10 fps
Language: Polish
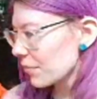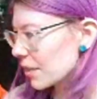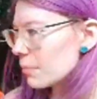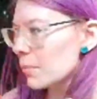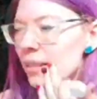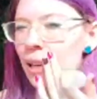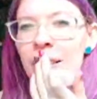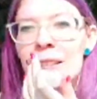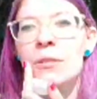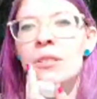I mi tak
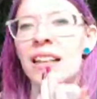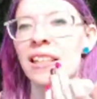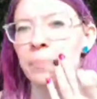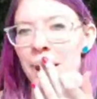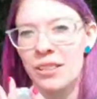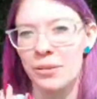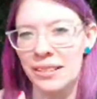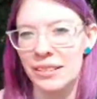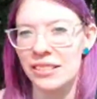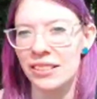z usta
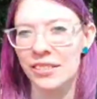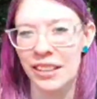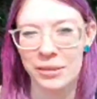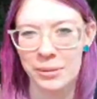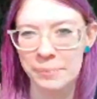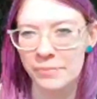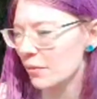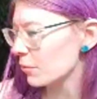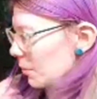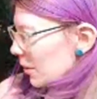spieszkuje od tego wiatru. Nie
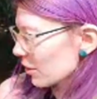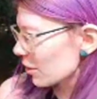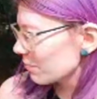wiem, tobie też?